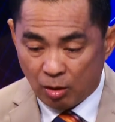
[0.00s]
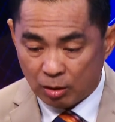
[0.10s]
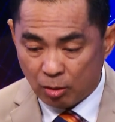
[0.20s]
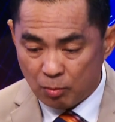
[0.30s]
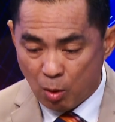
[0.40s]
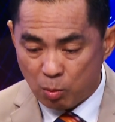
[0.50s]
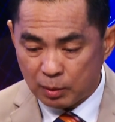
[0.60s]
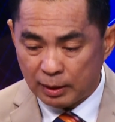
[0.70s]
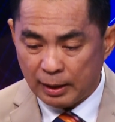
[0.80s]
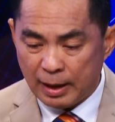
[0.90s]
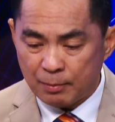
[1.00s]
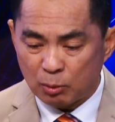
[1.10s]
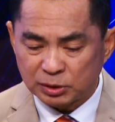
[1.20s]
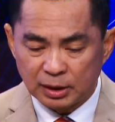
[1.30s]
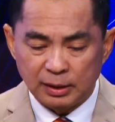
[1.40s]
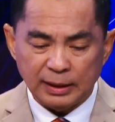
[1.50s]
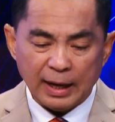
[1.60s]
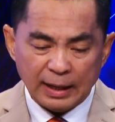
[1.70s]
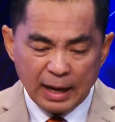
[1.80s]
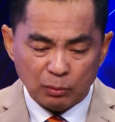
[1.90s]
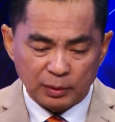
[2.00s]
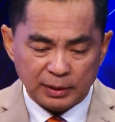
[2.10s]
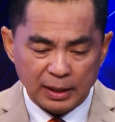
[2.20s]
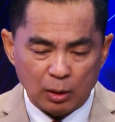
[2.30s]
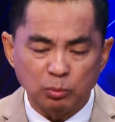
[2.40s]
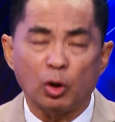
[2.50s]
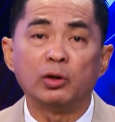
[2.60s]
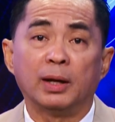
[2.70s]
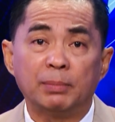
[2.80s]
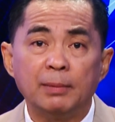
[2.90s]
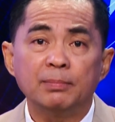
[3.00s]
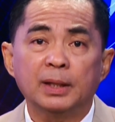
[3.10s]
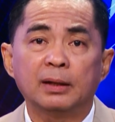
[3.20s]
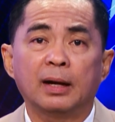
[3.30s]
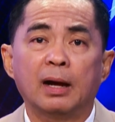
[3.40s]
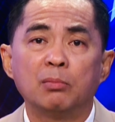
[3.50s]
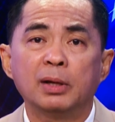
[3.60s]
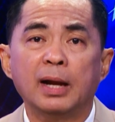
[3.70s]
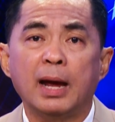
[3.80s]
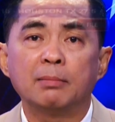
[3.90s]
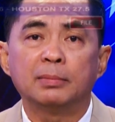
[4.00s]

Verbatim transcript: còn có một ờ, em học sinh ở đắk lắc quý thấy là cũng tội nghiệp lắm tức là không biết là